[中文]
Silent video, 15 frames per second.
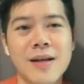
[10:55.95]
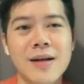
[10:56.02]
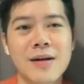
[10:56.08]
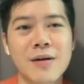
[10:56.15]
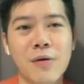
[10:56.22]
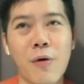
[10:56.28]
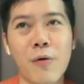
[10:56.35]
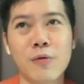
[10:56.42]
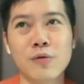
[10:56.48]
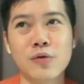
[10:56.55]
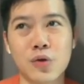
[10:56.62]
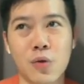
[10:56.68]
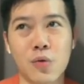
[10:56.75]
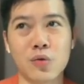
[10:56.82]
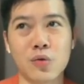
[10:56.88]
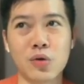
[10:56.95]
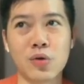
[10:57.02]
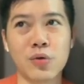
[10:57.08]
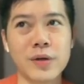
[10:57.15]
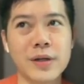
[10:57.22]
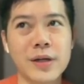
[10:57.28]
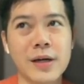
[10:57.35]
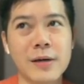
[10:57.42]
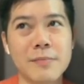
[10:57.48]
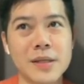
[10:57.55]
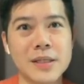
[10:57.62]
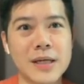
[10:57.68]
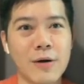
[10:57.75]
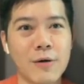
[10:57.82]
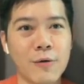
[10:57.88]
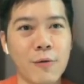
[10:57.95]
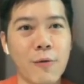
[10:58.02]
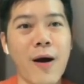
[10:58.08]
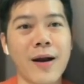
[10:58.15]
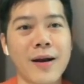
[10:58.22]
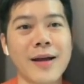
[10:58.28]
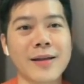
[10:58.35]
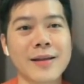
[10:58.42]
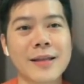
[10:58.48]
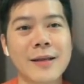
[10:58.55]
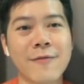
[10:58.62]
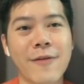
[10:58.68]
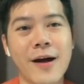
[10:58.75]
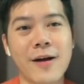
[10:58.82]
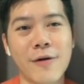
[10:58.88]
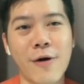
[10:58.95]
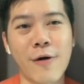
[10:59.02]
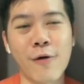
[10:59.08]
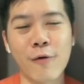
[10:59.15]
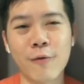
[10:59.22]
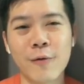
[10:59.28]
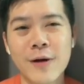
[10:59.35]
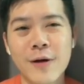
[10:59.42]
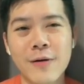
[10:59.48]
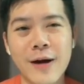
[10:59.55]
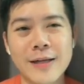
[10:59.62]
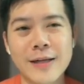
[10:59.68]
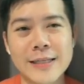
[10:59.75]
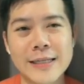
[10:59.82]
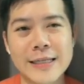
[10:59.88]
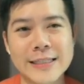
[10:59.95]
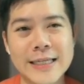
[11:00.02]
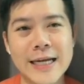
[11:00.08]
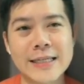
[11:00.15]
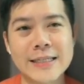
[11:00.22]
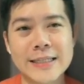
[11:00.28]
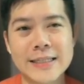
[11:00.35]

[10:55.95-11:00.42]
然后走出一个比较光亮的地方，然后让你在